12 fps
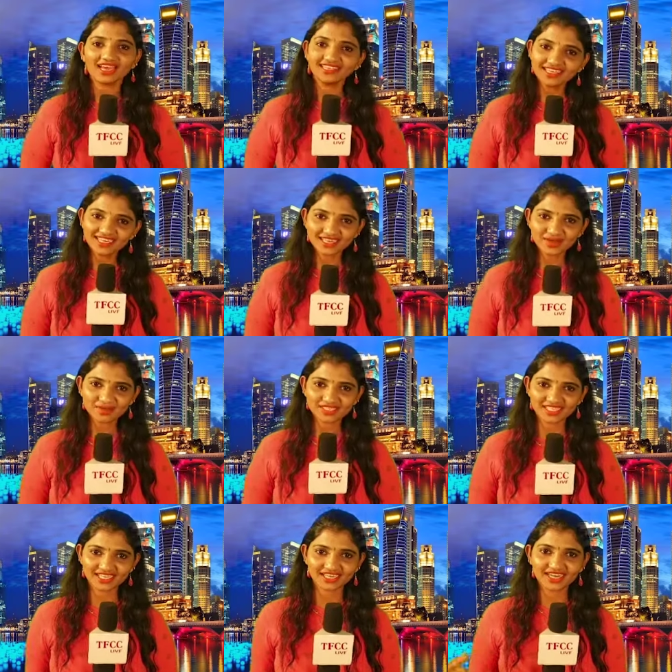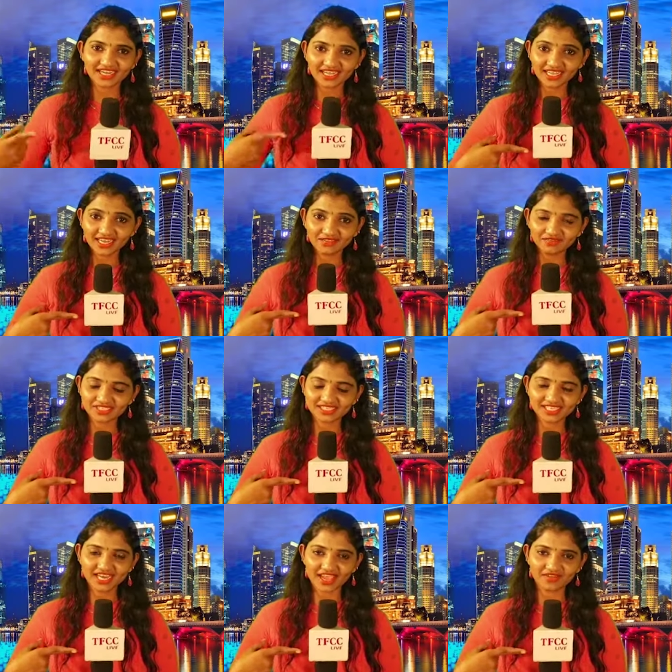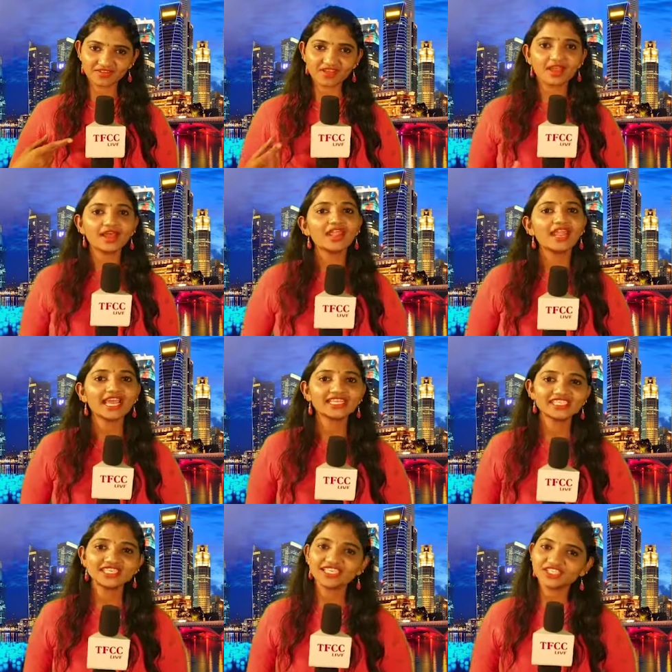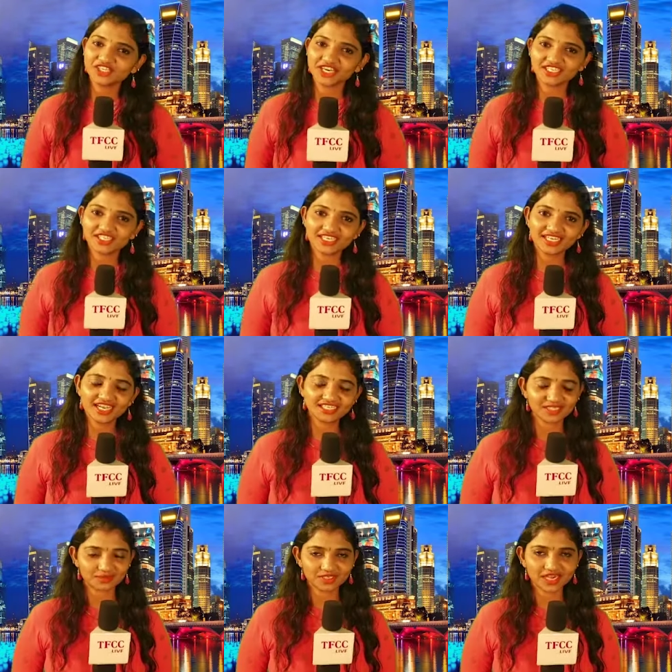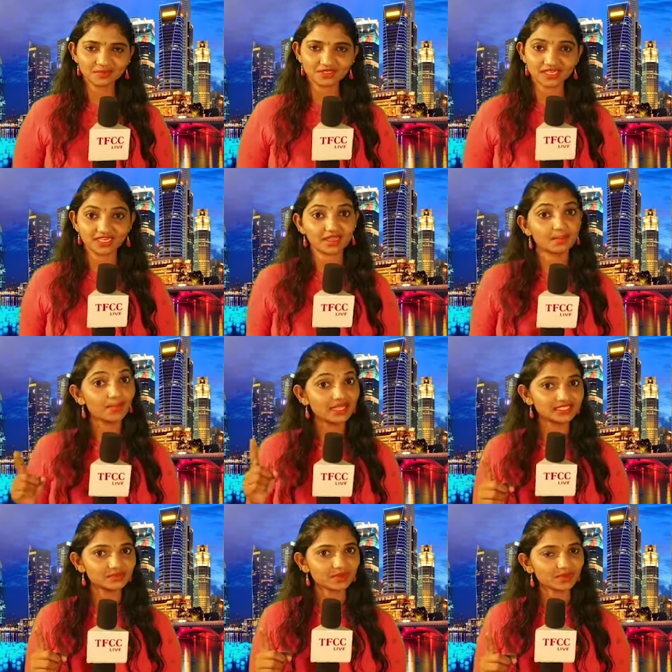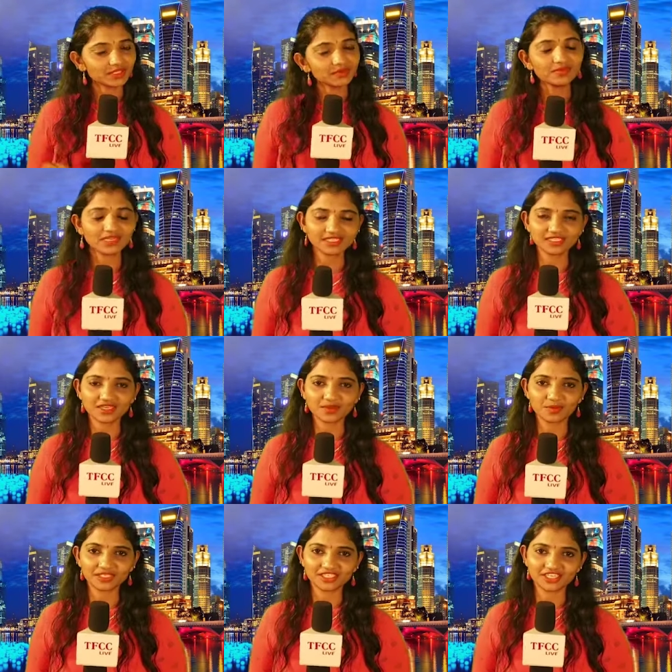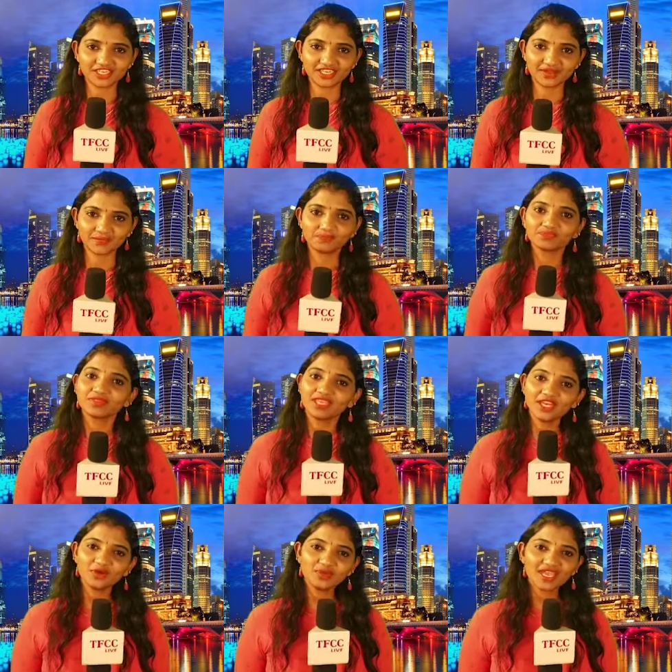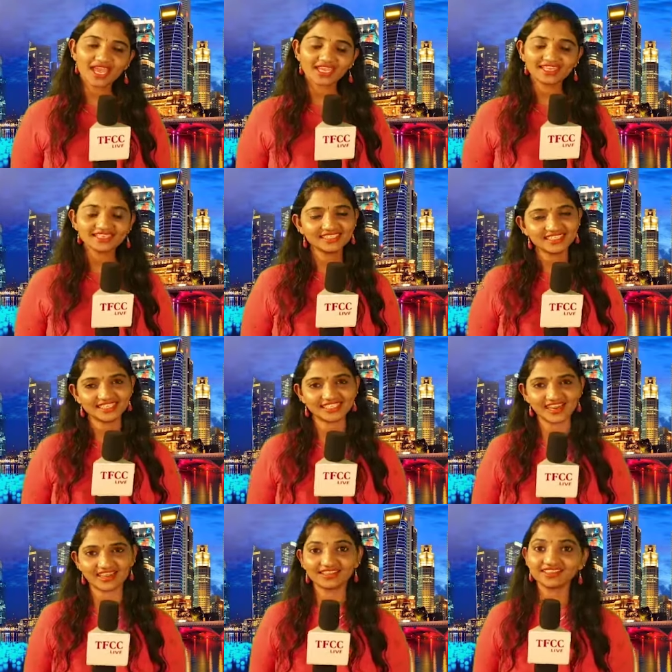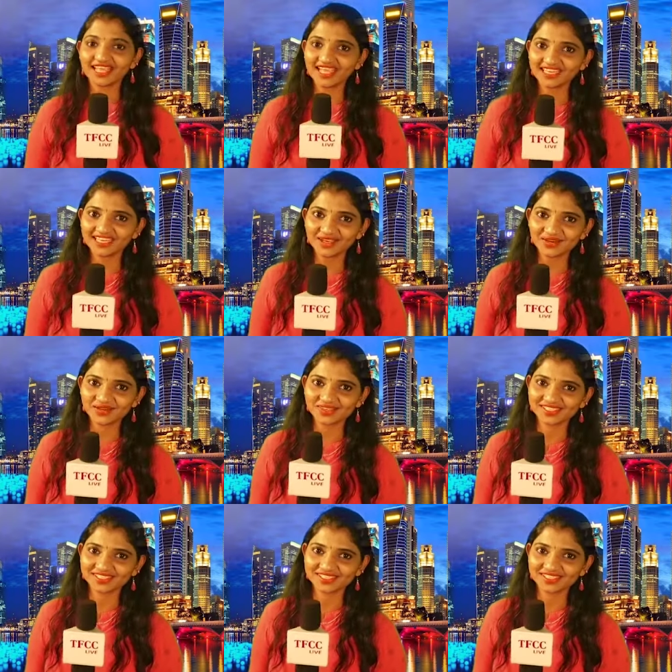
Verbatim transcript: అందరికీ నమస్తే టిఎఫ్సిసి లైవ్ లైక్ చేయండి షేర్ చేయండి అండ్ సబ్స్క్రైబ్ చేయండి బెల్స్ సింబల్ మాత్రం ఖచ్చితంగా ప్రెస్ చేయండి నేను మీ యాంకర్ శిరీష థ్యాంక్ యూ